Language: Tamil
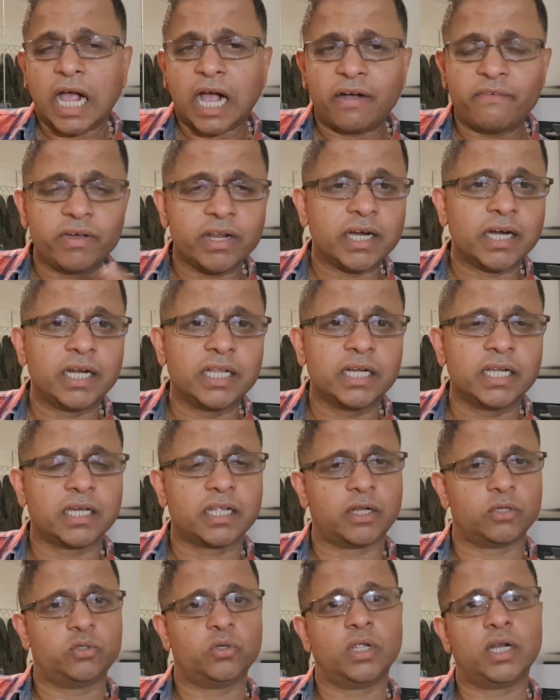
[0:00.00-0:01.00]
அவர்கள்
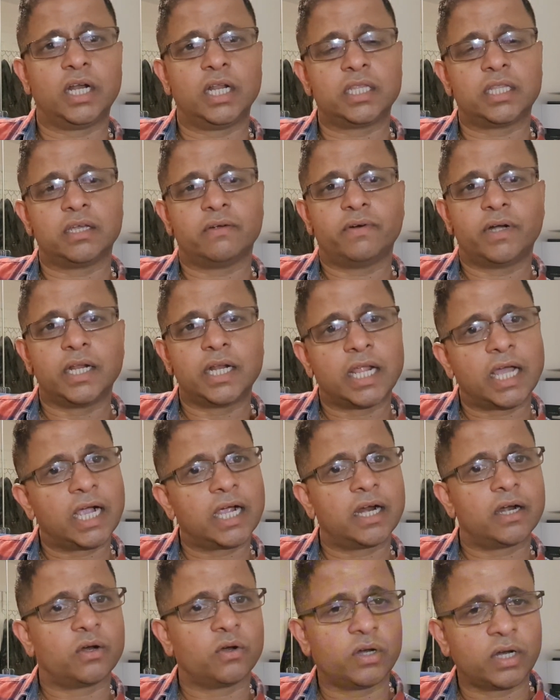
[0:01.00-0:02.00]
இருக்கிற சுயநலத்தை விட
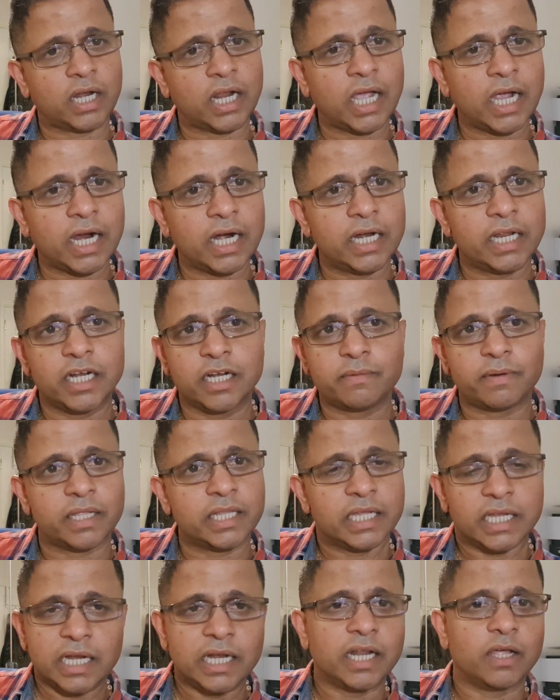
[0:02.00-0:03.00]
நாங்கள் நாங்கள் இன்னும்
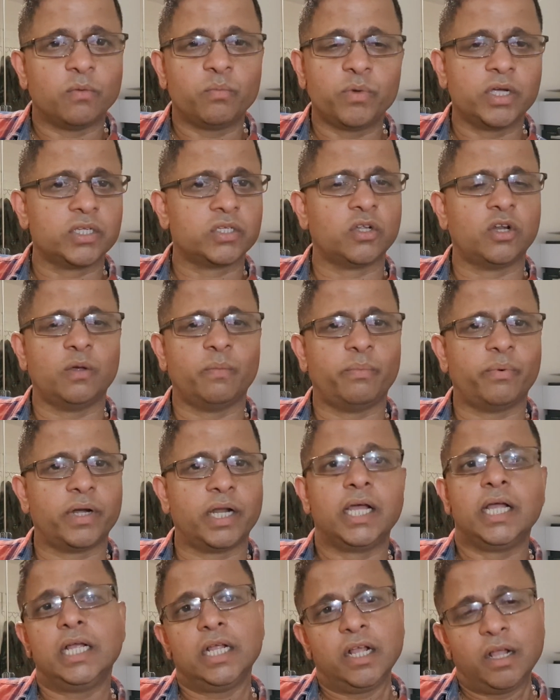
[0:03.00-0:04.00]
அது இல்லை உண்மையை சொல்ல
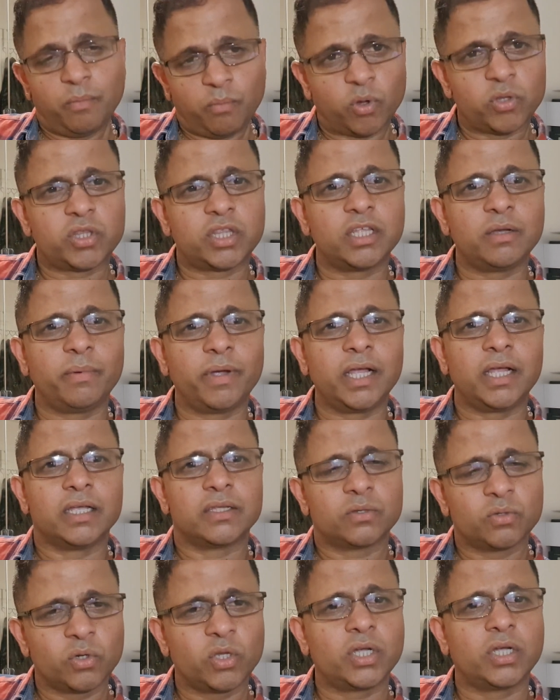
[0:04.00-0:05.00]
போனால் மொத்தமாக
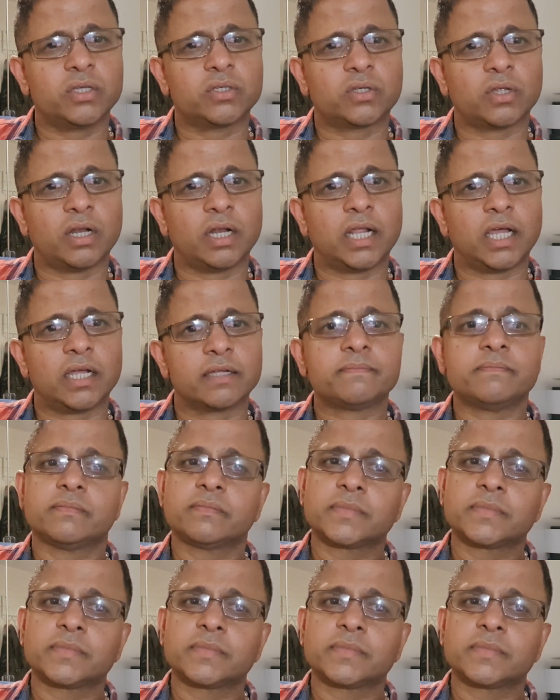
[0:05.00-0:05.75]
சுருக்கி சொன்னால்